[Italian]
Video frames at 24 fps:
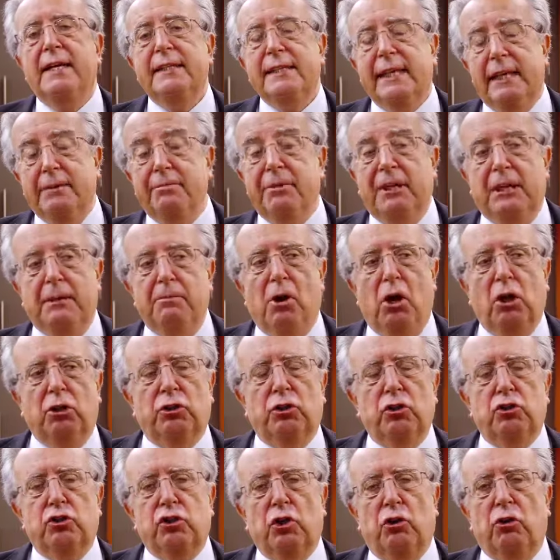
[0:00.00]
Sì, i mini
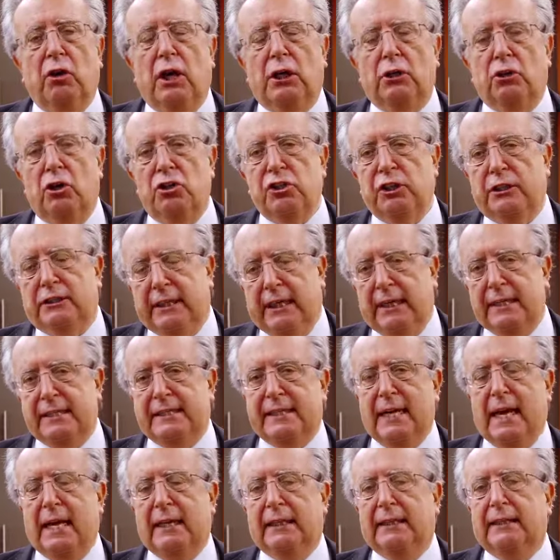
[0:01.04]
bond sono una cosa
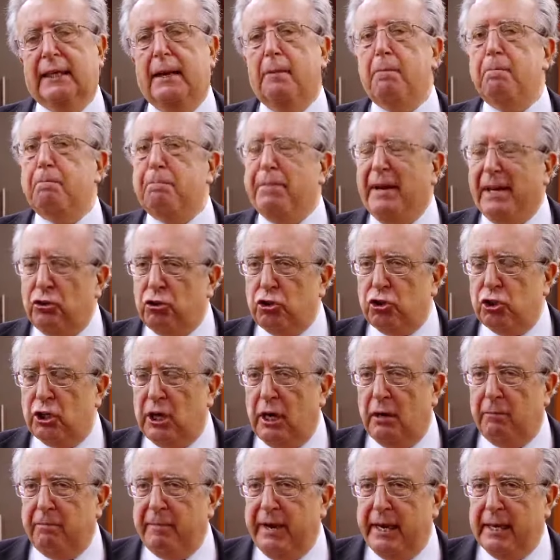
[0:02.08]
interessante.
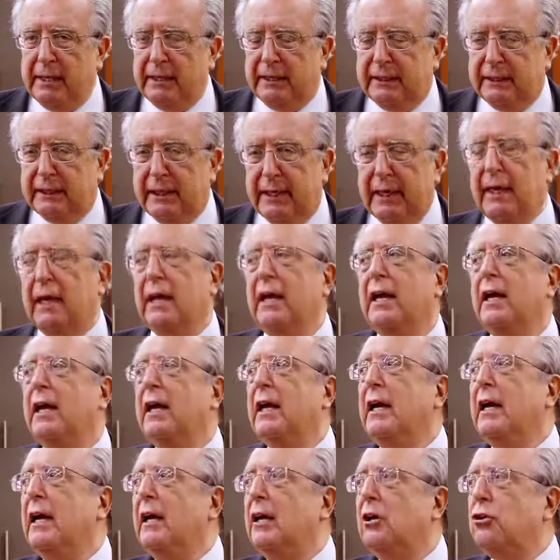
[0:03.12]
Personalmente
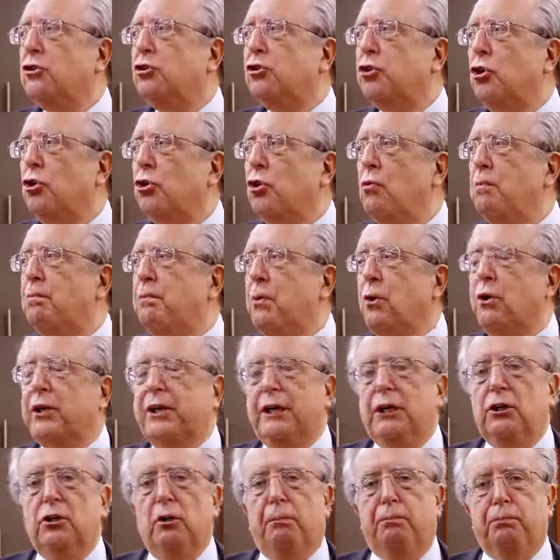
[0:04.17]
sono un
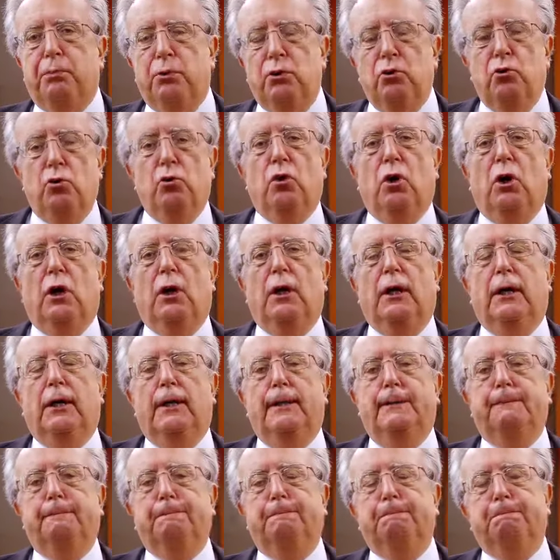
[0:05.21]
pochino più
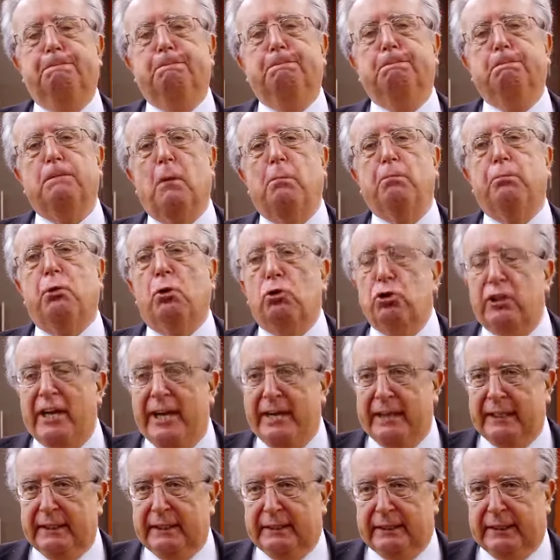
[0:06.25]
ehm,
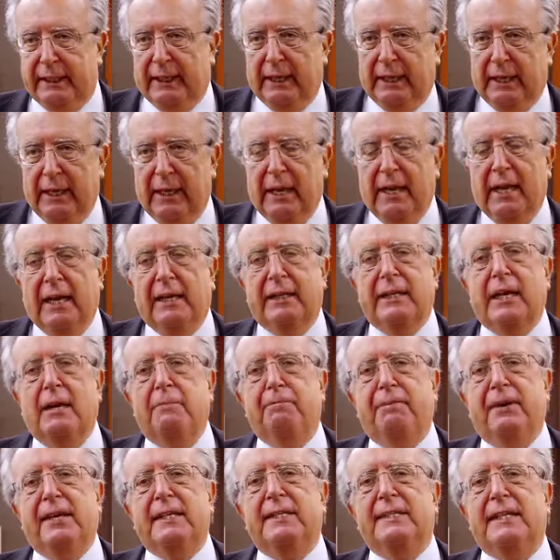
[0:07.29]
prudente
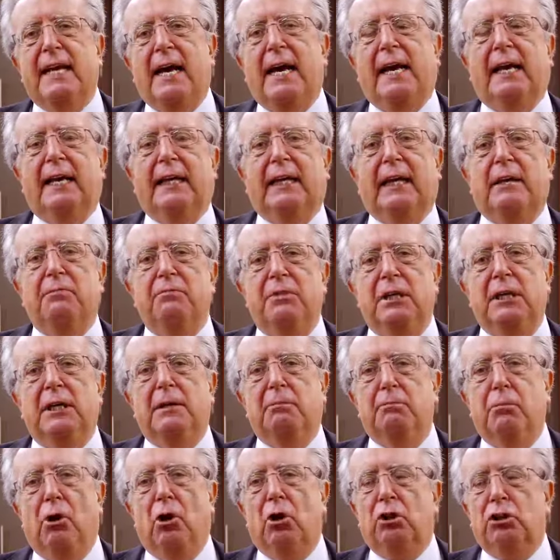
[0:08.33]
nel pensare che i
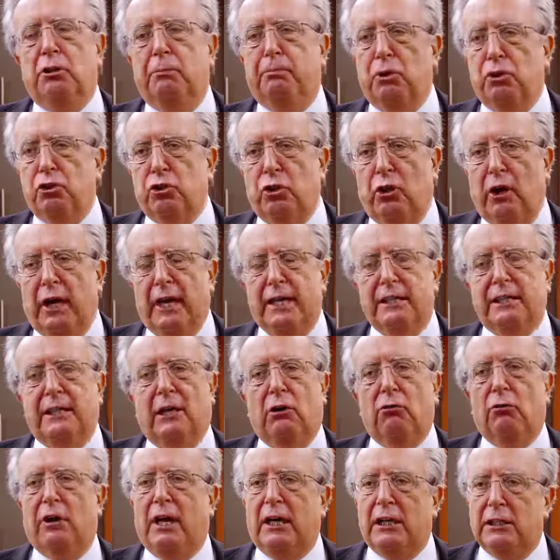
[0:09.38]
mini bond possono
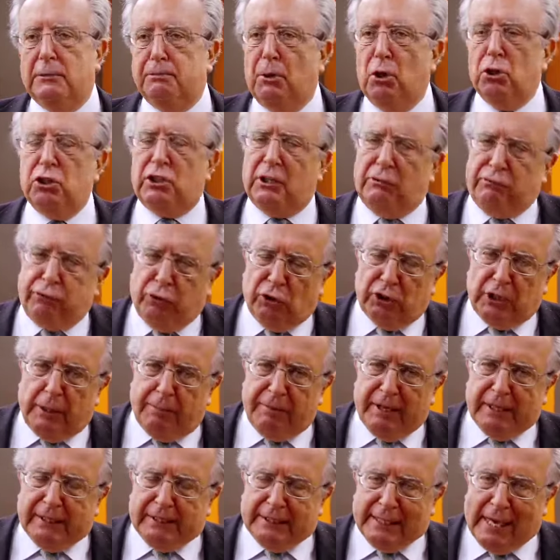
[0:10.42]
essere una risposta
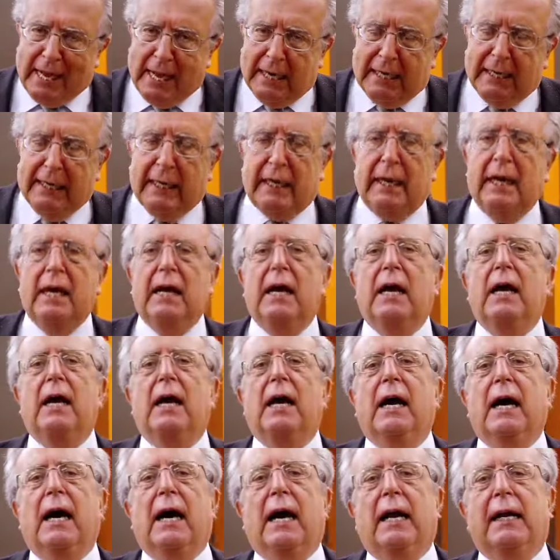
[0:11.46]
fondamentale
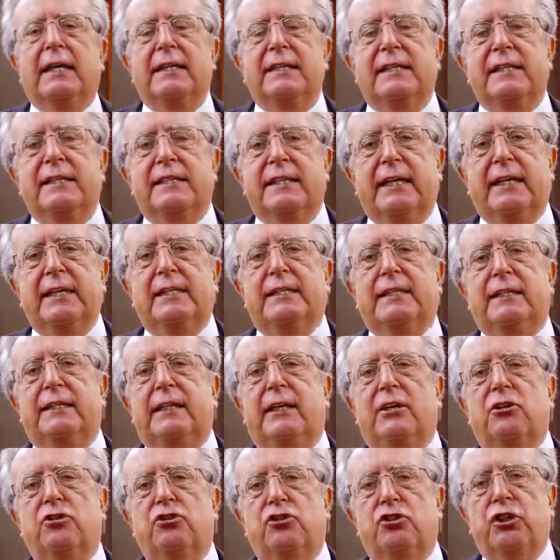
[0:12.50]
alle esigenze
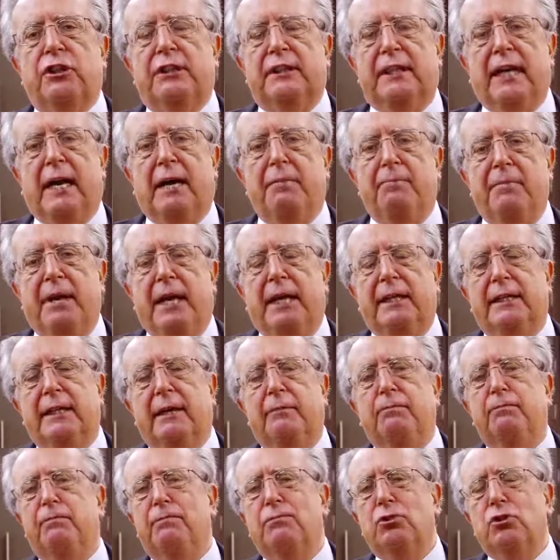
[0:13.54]
delle società
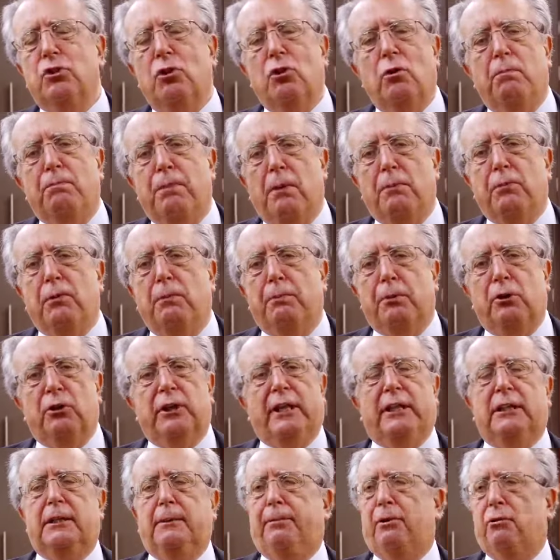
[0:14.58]
medie. Sono un po' più
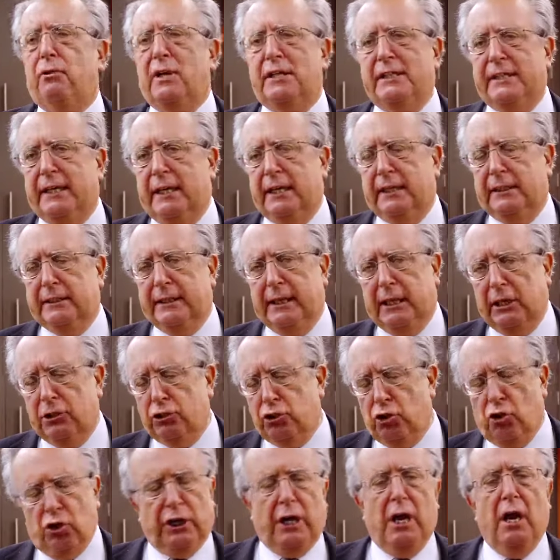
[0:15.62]
prudente per una serie di
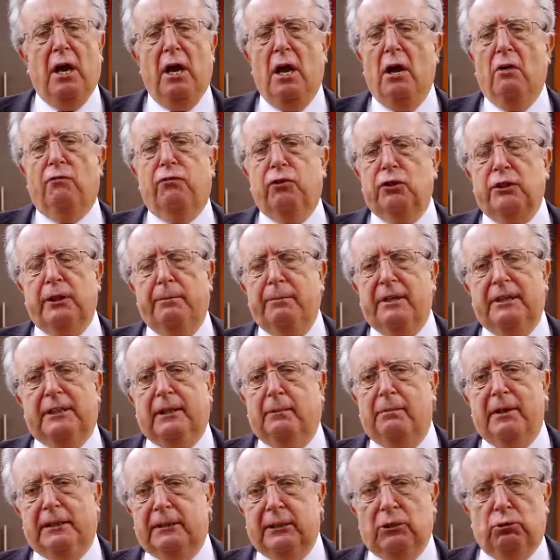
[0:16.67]
ragioni.
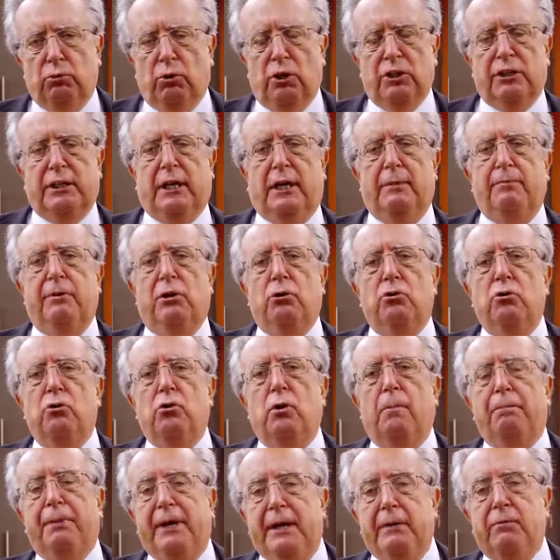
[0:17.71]
Fondamentalmente due sarebbe
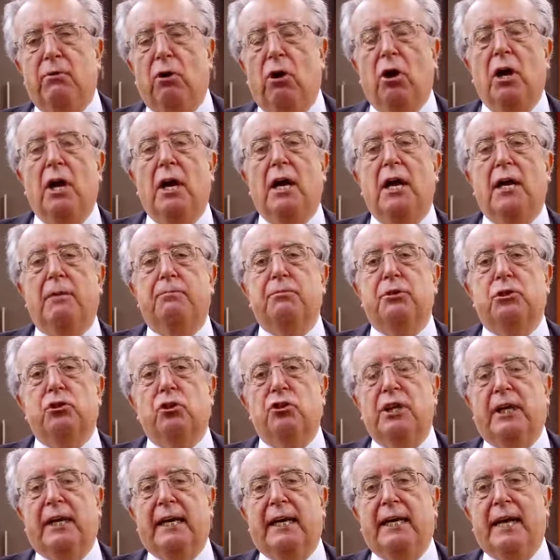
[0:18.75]
lungo. Primo,
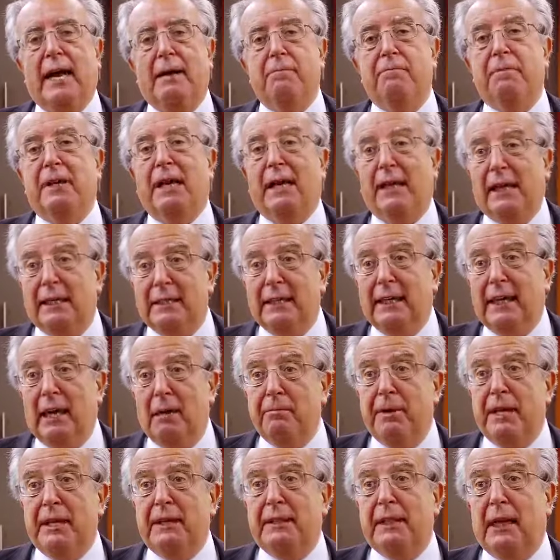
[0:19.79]
bisogna che cambi
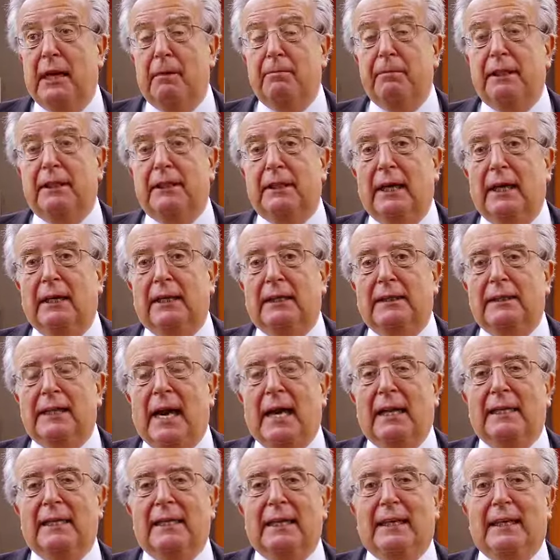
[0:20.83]
radicalmente la
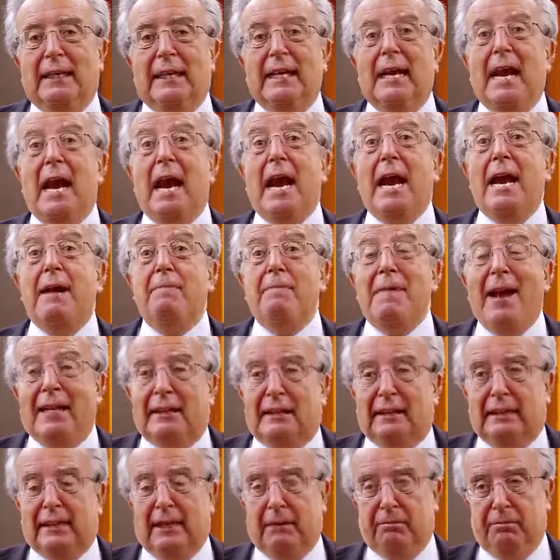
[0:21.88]
mentalità di chi
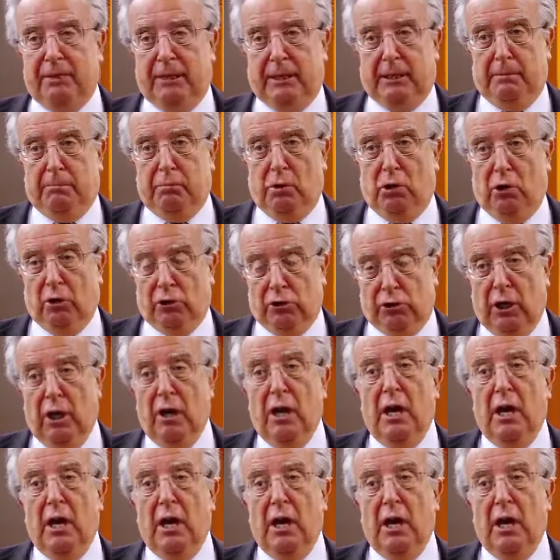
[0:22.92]
emette i mini bonds.